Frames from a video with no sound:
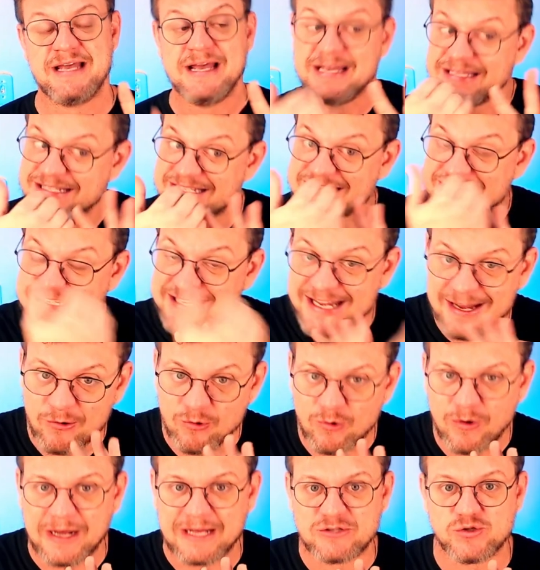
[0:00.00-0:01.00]

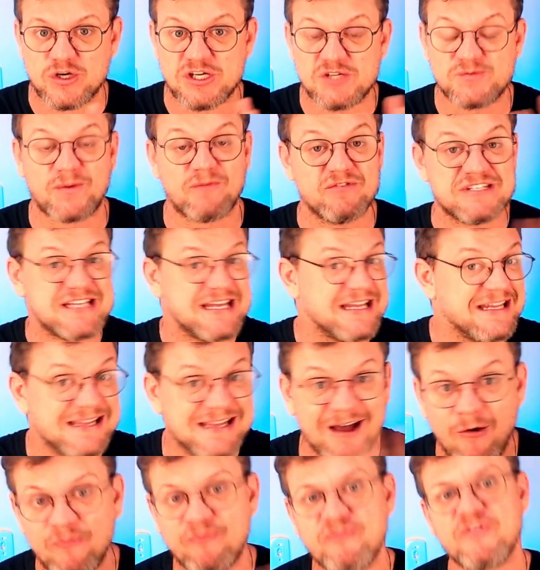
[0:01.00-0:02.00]
cinco razões para você
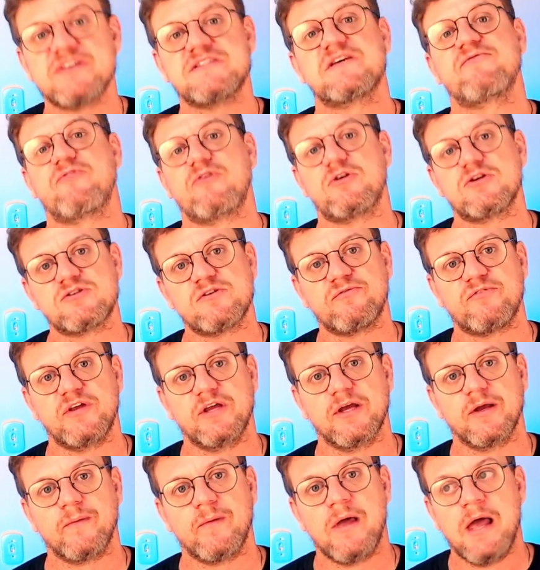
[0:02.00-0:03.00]
não fazer filosofia.